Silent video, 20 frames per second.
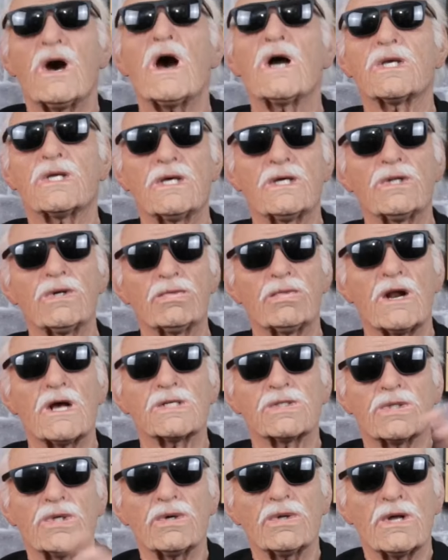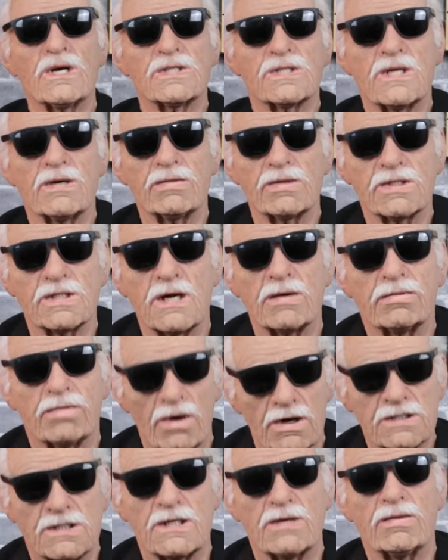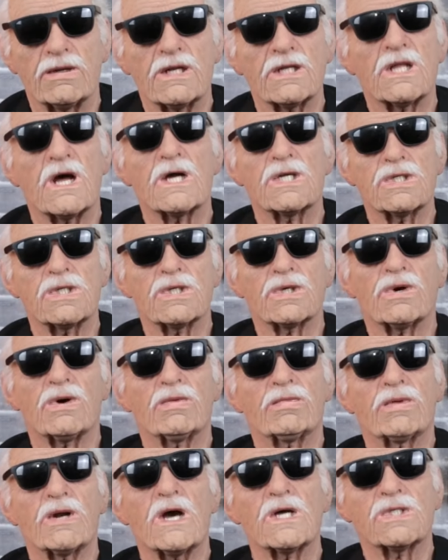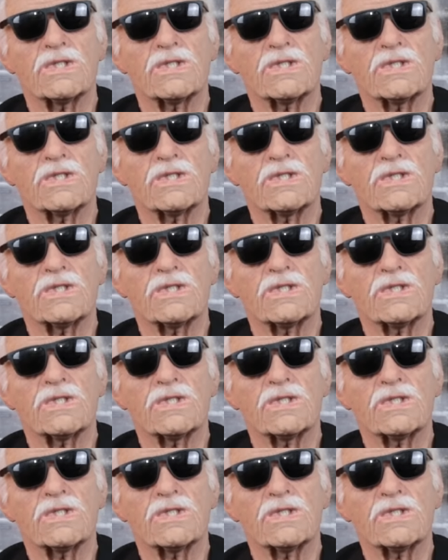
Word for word: Aqui no Brasil, nós temos a possibilidade de comprar